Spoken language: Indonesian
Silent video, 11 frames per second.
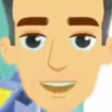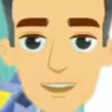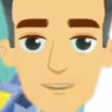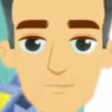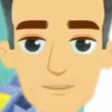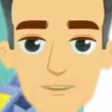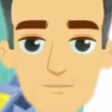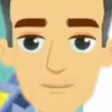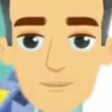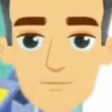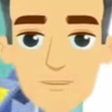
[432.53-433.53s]
dari
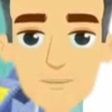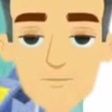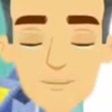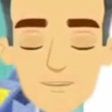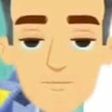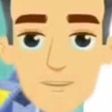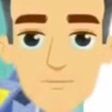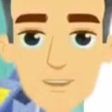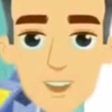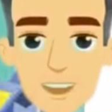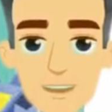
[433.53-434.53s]
gurumu. Listen
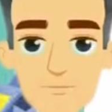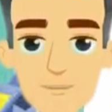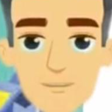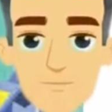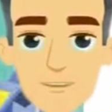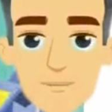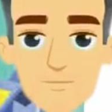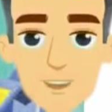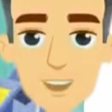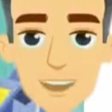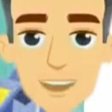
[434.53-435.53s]
to your teacher
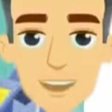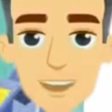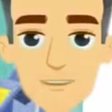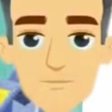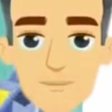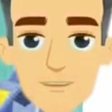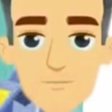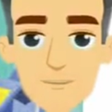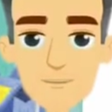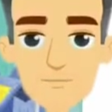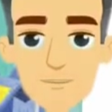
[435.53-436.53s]
telling a
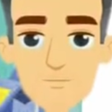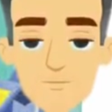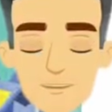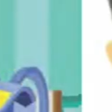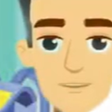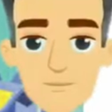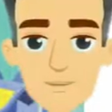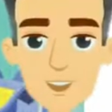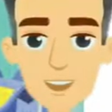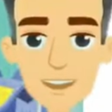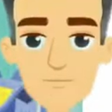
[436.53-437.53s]
story about
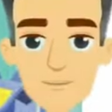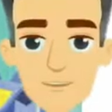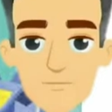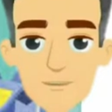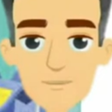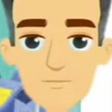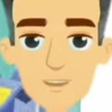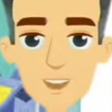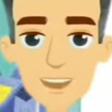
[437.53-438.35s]
Made. Yeah, this is